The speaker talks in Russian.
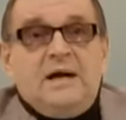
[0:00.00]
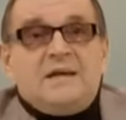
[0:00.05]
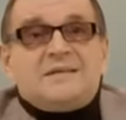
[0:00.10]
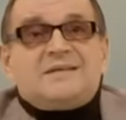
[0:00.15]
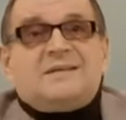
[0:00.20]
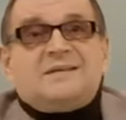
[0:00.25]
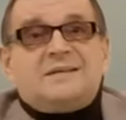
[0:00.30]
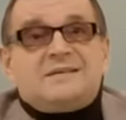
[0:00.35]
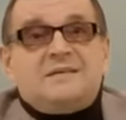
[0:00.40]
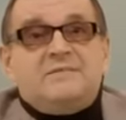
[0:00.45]

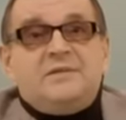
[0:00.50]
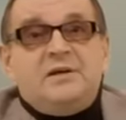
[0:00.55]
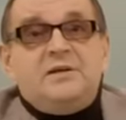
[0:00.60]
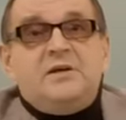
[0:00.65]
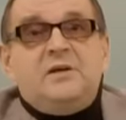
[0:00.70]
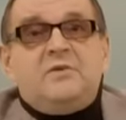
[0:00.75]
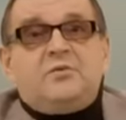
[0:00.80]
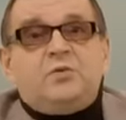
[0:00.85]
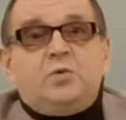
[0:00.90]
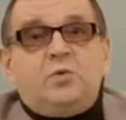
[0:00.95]

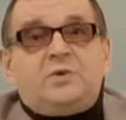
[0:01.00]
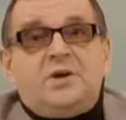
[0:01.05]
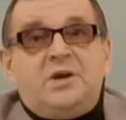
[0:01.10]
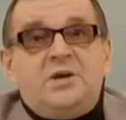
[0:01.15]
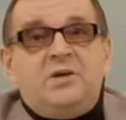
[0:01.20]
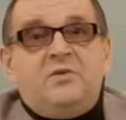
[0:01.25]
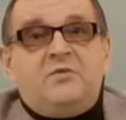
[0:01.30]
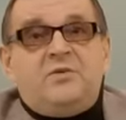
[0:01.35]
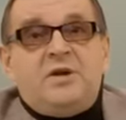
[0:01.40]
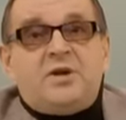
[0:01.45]
согласование
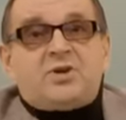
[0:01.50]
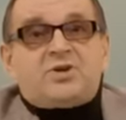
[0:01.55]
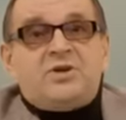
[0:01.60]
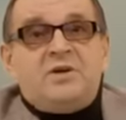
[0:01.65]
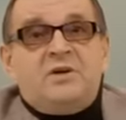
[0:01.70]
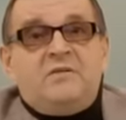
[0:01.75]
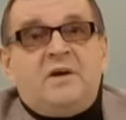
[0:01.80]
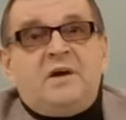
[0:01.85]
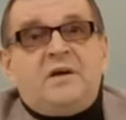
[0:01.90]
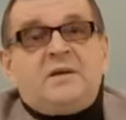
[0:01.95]
внутренней, и
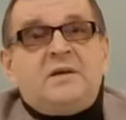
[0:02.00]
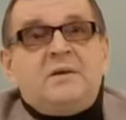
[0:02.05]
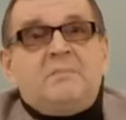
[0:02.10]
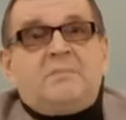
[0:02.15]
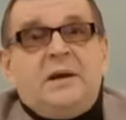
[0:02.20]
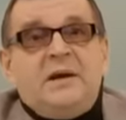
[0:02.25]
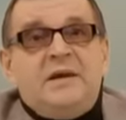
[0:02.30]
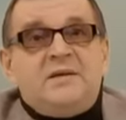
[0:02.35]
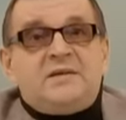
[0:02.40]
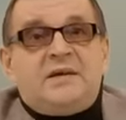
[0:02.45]
внешней военной
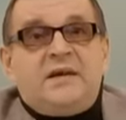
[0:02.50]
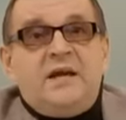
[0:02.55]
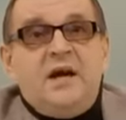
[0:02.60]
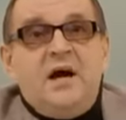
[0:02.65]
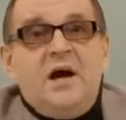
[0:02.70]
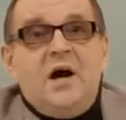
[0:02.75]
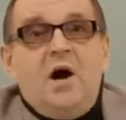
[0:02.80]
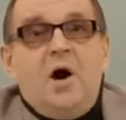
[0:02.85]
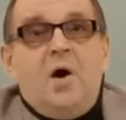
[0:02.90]
политики